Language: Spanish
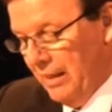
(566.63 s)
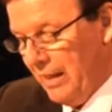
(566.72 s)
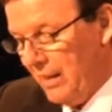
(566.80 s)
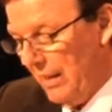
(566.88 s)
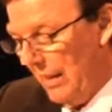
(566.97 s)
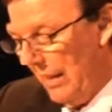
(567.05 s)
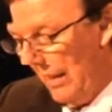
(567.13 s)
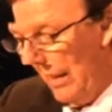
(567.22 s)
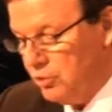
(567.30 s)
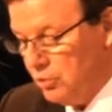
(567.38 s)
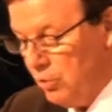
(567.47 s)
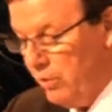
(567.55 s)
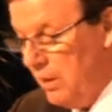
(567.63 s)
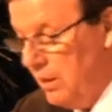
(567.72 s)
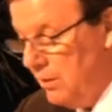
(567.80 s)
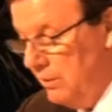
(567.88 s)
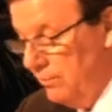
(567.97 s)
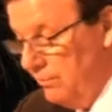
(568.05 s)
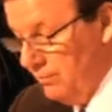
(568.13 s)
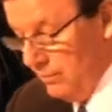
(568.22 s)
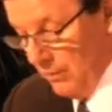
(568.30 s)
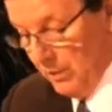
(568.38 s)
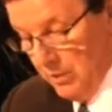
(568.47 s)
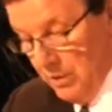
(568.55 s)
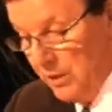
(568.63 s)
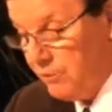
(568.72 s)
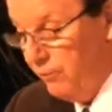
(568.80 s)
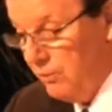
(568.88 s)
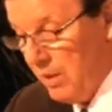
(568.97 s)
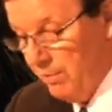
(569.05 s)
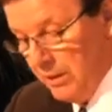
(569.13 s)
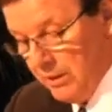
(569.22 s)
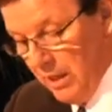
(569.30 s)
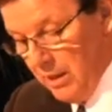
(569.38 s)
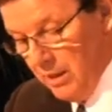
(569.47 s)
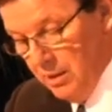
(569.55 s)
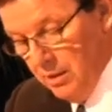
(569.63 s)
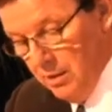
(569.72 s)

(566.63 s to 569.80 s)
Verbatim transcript: Queda ahora construir, y es fundamental,